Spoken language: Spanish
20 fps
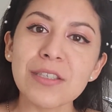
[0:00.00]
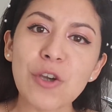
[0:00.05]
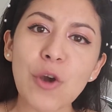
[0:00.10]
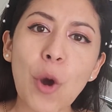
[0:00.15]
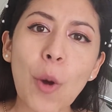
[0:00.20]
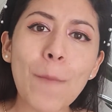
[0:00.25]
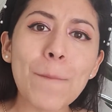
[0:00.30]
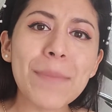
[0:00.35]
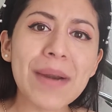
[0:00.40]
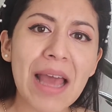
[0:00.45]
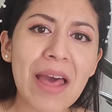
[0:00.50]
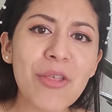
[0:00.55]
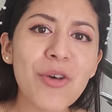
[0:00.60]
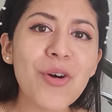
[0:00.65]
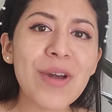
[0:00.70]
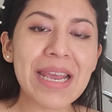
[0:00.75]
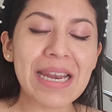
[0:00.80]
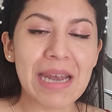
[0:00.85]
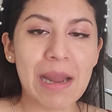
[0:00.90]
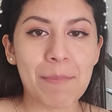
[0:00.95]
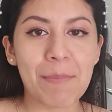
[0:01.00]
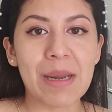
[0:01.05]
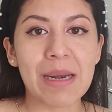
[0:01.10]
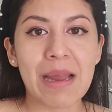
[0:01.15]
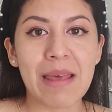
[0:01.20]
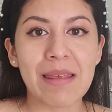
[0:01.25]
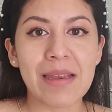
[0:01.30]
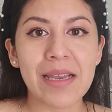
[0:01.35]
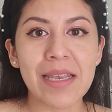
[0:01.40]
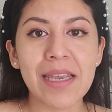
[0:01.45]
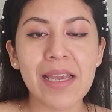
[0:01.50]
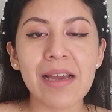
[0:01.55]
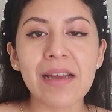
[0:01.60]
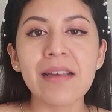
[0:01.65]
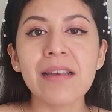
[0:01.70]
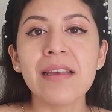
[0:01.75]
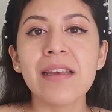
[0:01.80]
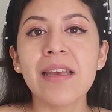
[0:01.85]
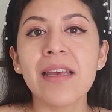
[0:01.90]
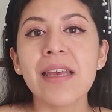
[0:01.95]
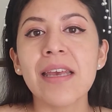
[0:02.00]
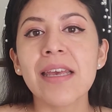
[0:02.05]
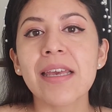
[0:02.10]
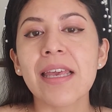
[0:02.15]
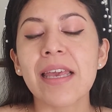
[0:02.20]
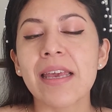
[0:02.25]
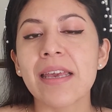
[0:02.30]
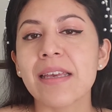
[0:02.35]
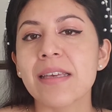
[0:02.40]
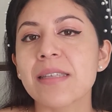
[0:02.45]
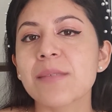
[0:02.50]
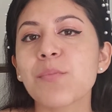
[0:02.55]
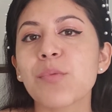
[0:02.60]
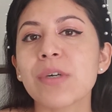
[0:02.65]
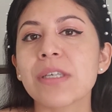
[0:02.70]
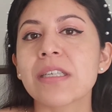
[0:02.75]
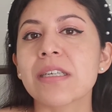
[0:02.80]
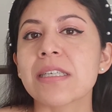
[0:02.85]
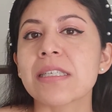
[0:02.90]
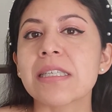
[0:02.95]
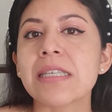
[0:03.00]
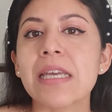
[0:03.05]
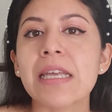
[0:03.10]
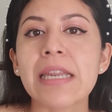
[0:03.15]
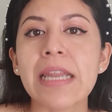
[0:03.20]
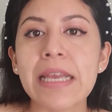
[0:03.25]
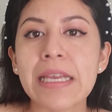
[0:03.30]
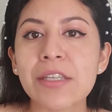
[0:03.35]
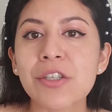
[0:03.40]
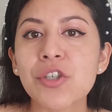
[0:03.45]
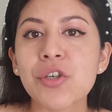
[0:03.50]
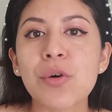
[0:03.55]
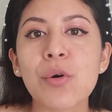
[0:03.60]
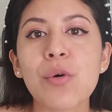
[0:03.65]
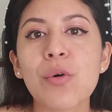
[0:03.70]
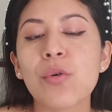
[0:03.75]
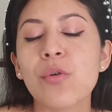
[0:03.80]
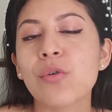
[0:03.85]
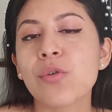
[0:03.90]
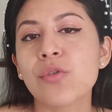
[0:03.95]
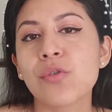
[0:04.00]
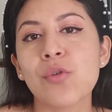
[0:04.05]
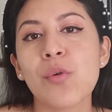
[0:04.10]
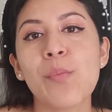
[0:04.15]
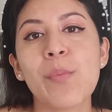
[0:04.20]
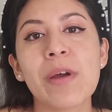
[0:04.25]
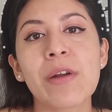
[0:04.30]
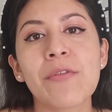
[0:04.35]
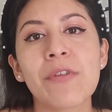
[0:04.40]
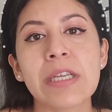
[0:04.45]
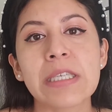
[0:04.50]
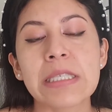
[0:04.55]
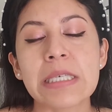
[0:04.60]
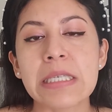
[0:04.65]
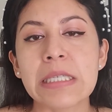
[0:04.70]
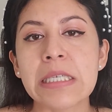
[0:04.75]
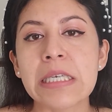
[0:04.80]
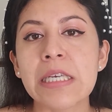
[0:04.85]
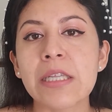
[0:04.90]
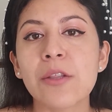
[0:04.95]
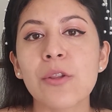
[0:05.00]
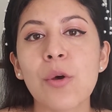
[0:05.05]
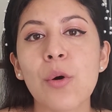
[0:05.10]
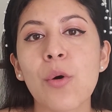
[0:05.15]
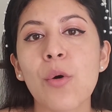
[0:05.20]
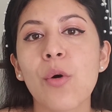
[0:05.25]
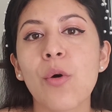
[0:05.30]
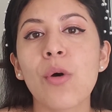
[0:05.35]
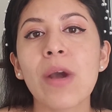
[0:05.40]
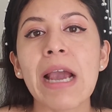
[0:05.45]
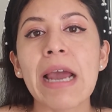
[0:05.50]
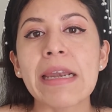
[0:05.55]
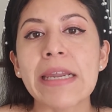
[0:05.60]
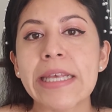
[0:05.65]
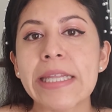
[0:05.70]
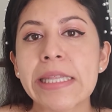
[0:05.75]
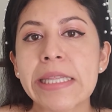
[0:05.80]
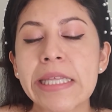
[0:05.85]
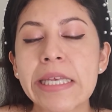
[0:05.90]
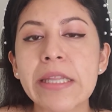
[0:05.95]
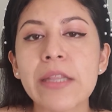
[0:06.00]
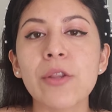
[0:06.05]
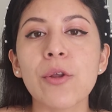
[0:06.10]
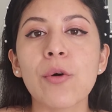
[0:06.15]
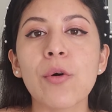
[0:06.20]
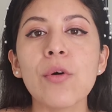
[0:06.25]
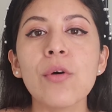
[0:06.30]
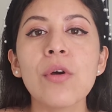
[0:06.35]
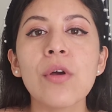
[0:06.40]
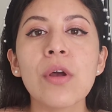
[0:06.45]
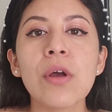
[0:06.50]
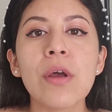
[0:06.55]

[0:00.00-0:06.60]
comprado en la panadería, que es pues recién hecho, súper fresquecito, calientito,